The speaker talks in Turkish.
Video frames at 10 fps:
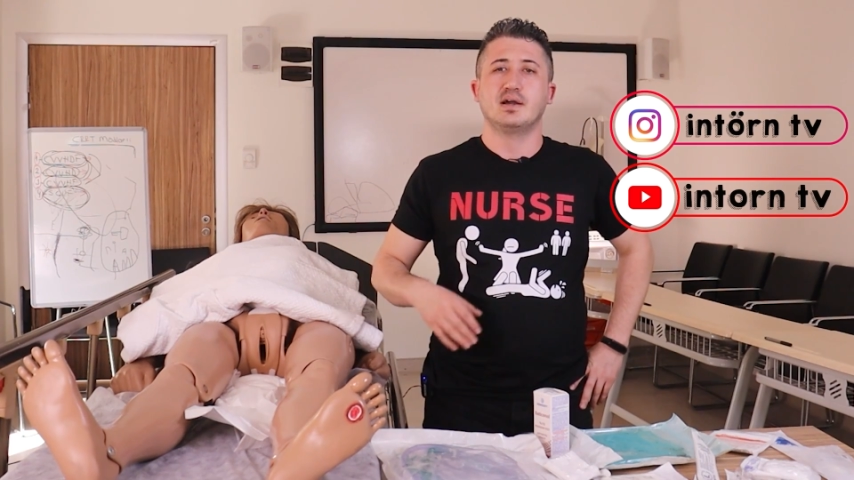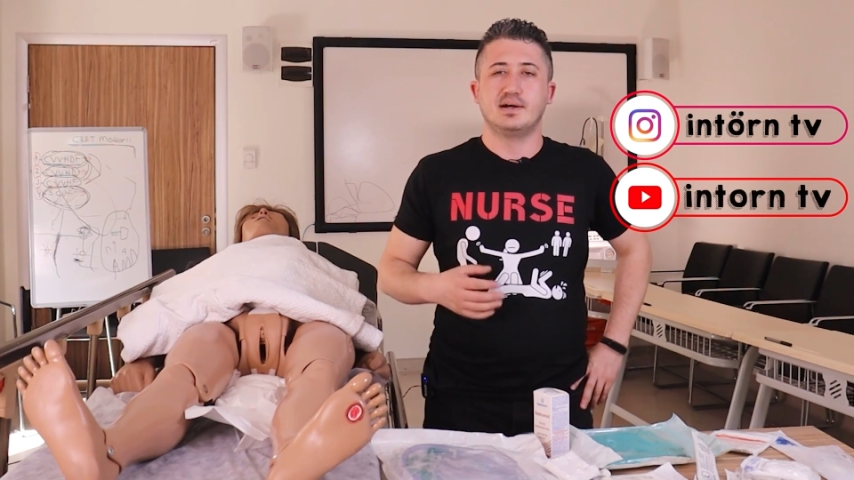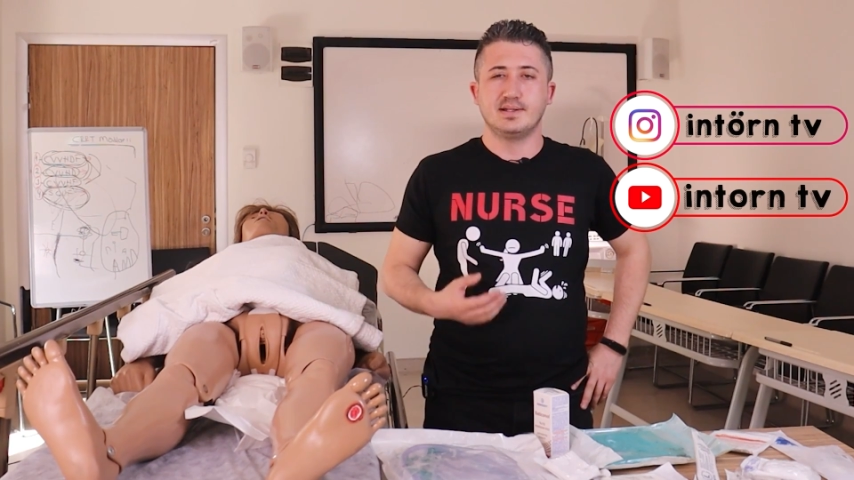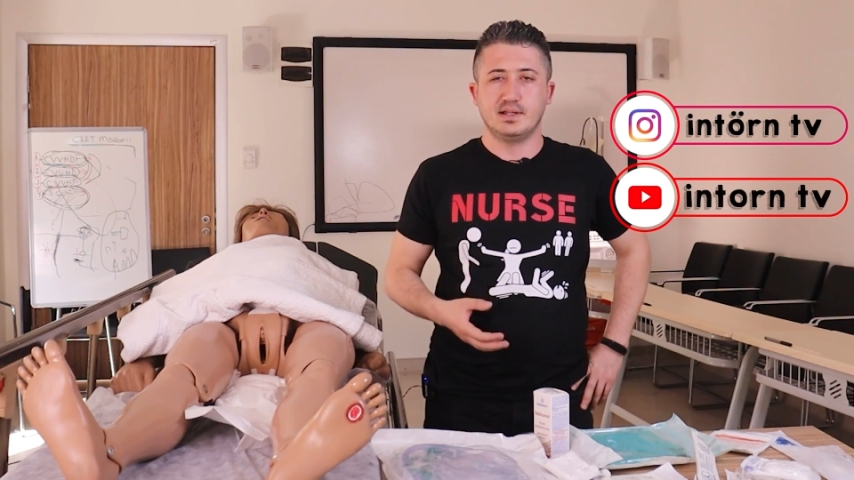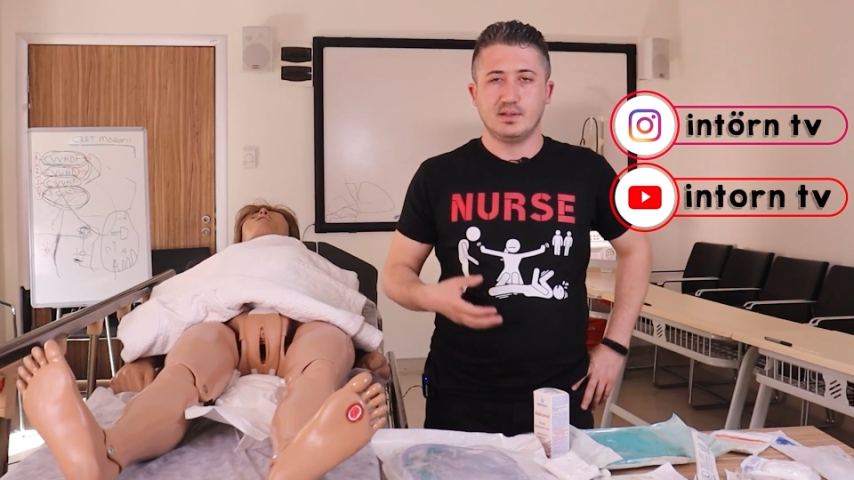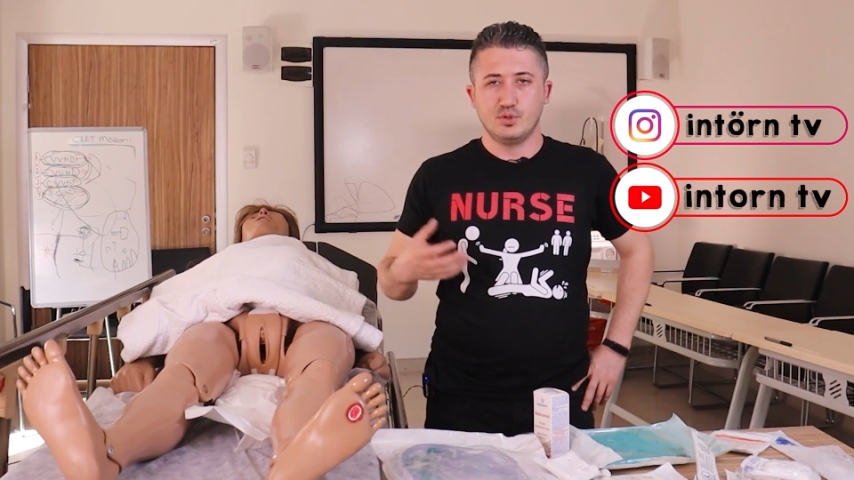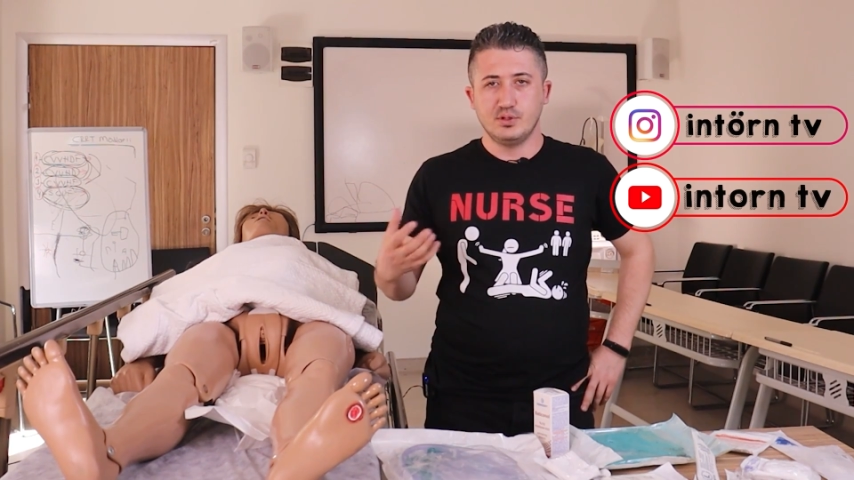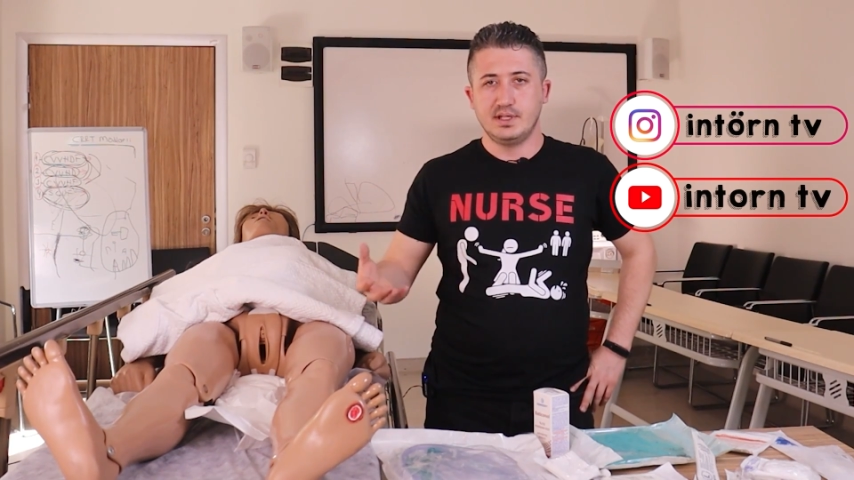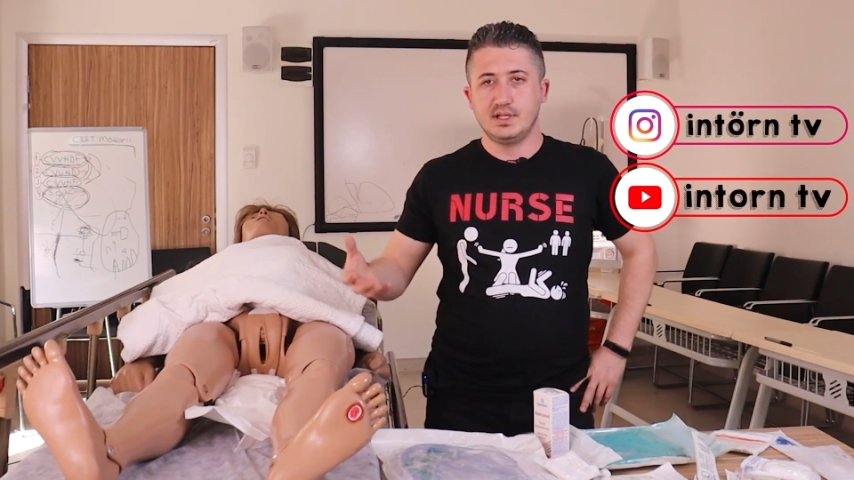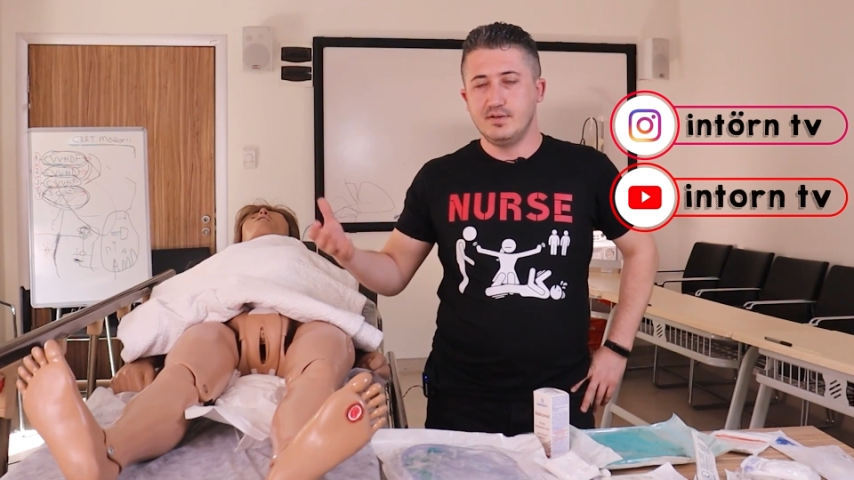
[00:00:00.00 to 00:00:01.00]
Kanalda
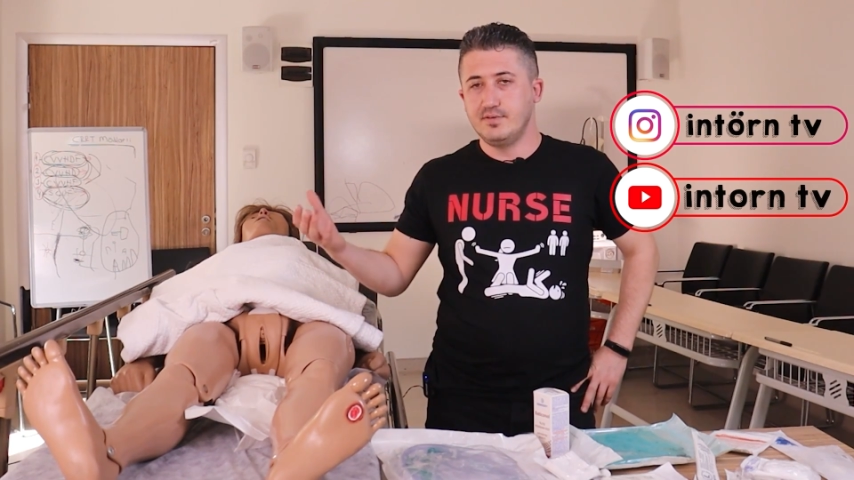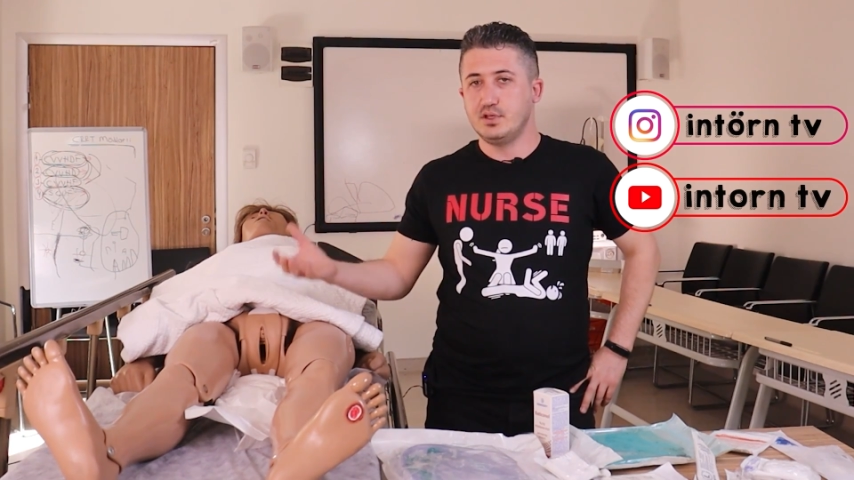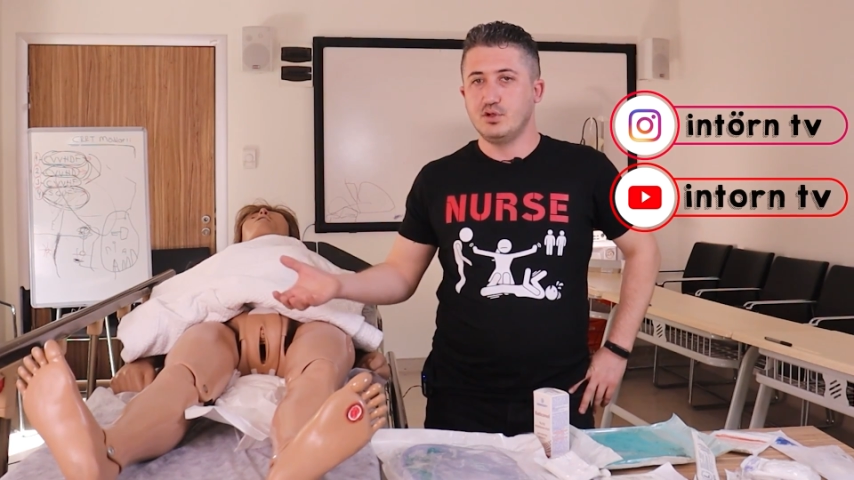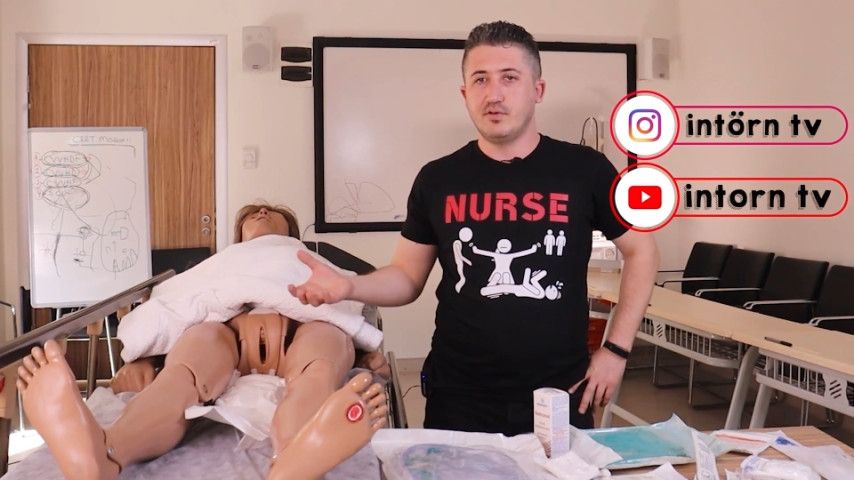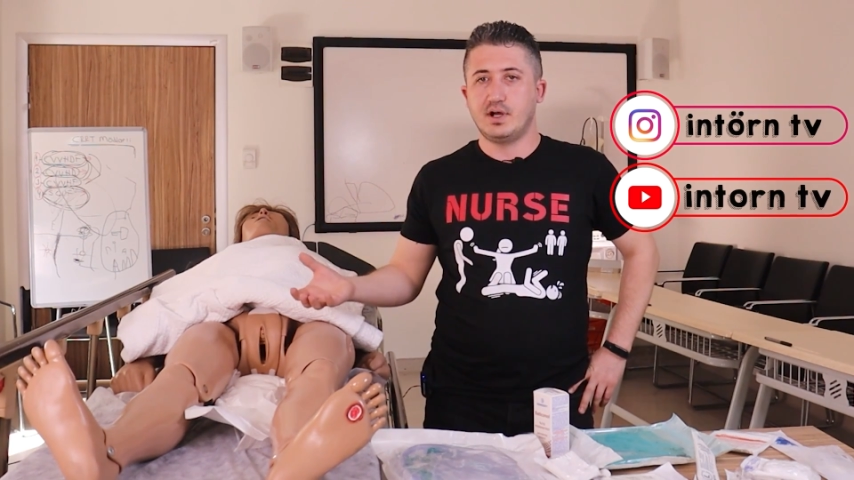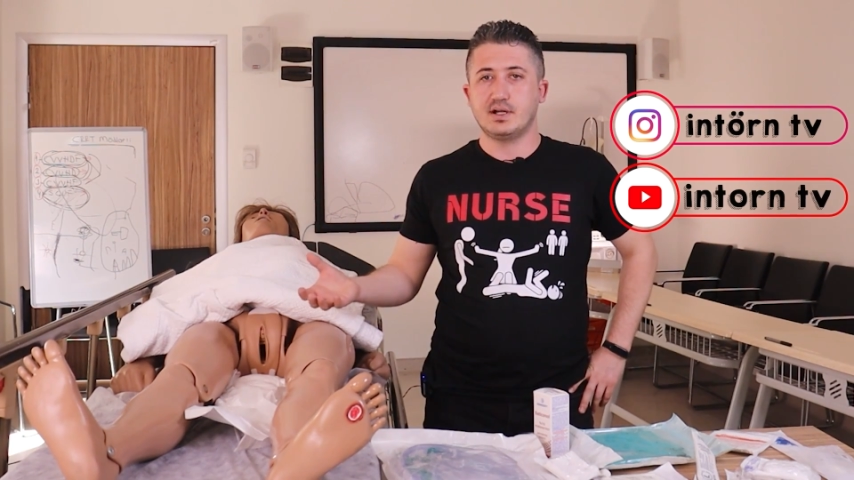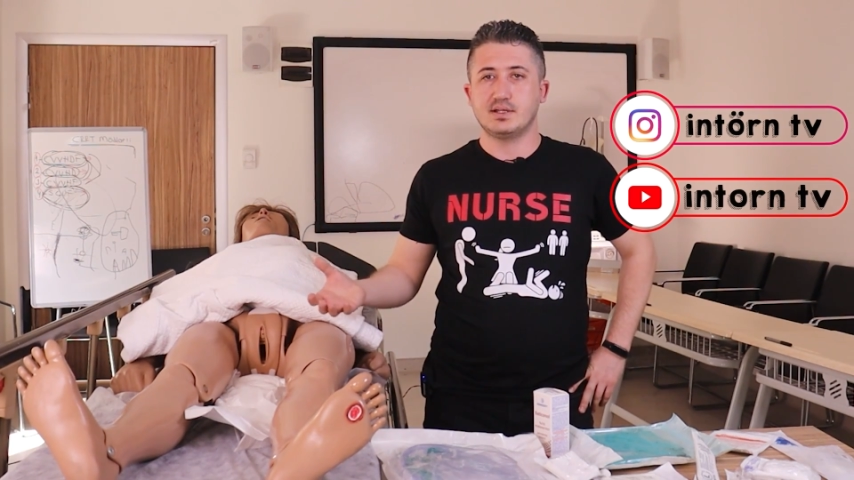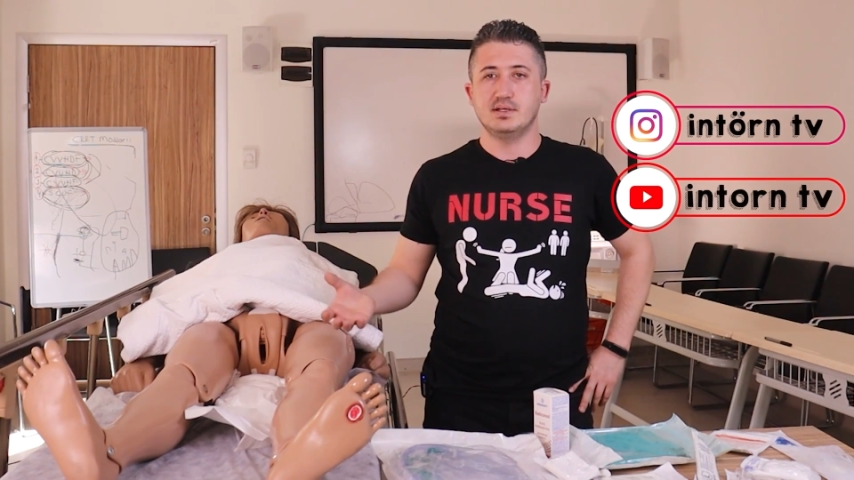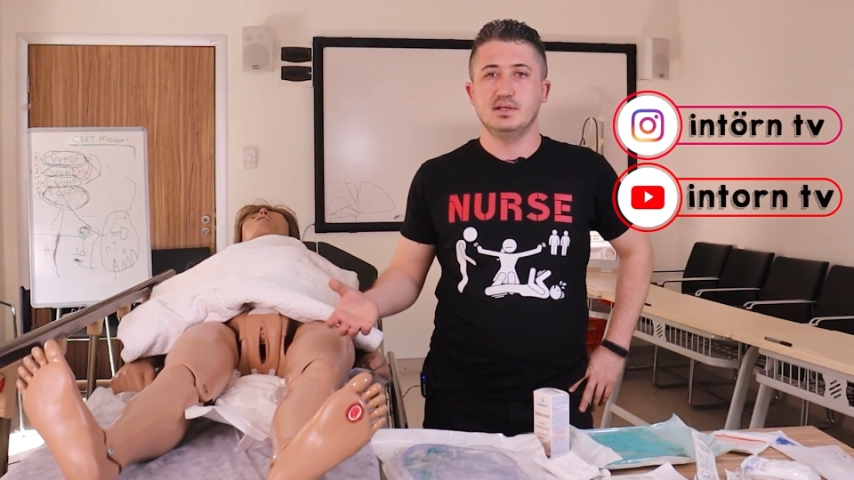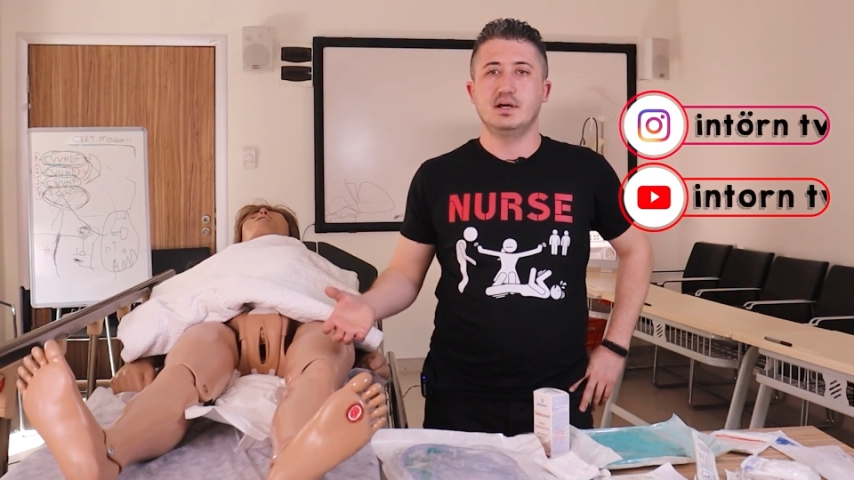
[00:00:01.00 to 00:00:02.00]
bununla ilgili video
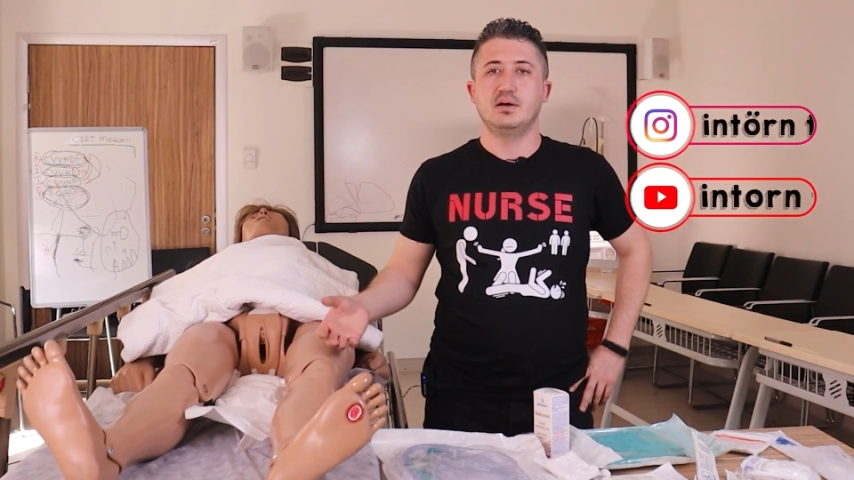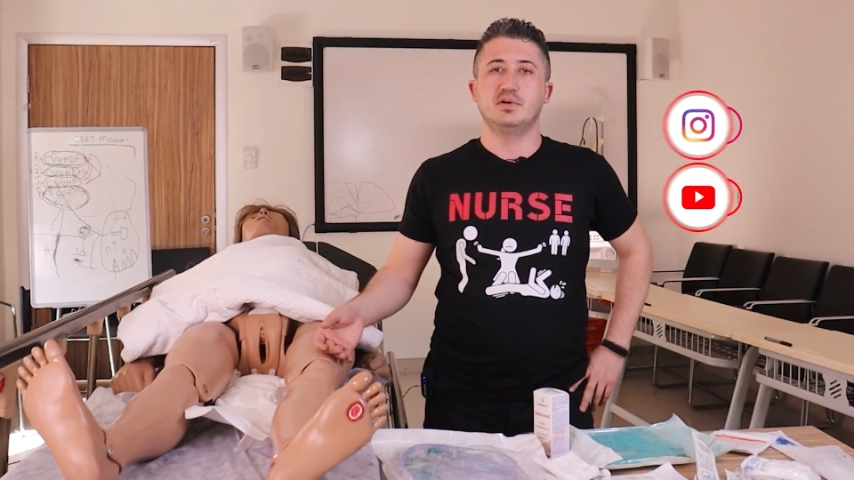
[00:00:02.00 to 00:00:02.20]
vardı